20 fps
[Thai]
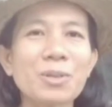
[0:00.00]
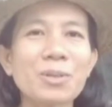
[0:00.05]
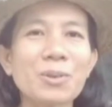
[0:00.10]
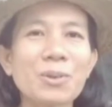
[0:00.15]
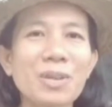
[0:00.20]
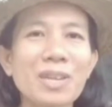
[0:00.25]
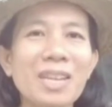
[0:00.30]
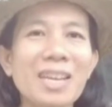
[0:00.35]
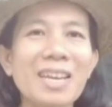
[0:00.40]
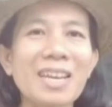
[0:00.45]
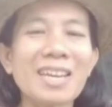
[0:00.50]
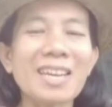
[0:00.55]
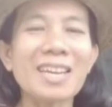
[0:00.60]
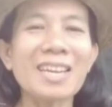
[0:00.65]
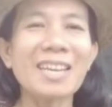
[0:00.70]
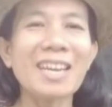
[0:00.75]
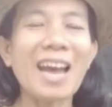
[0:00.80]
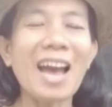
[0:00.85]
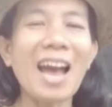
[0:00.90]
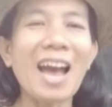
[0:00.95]
สดๆเลย
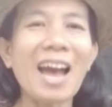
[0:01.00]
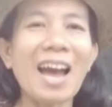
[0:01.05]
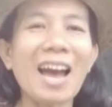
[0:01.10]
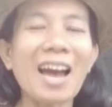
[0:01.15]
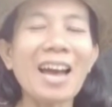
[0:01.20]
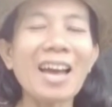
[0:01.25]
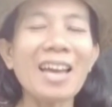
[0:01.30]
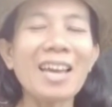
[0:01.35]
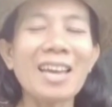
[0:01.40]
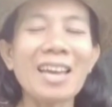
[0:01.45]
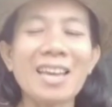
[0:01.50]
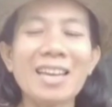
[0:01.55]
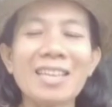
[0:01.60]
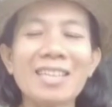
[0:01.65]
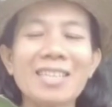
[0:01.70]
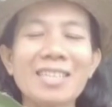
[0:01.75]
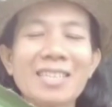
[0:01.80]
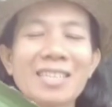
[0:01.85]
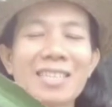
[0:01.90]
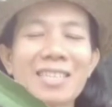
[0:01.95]
นะคะ
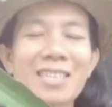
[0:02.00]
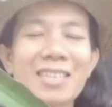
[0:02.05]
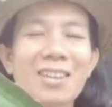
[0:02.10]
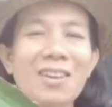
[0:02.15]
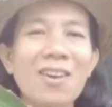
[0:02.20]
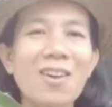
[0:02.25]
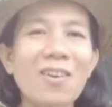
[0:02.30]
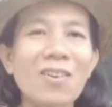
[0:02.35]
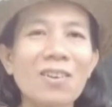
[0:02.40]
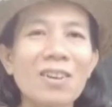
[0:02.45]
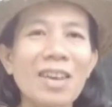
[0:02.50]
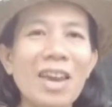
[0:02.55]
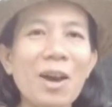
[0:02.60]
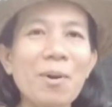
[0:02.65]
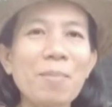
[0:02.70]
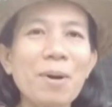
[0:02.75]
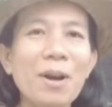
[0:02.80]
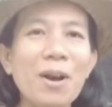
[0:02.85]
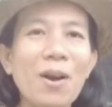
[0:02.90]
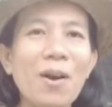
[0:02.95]
ของแก้
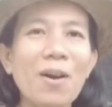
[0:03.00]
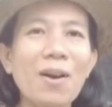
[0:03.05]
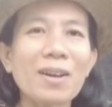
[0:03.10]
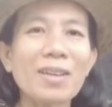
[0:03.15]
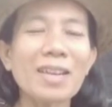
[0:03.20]
วมังกร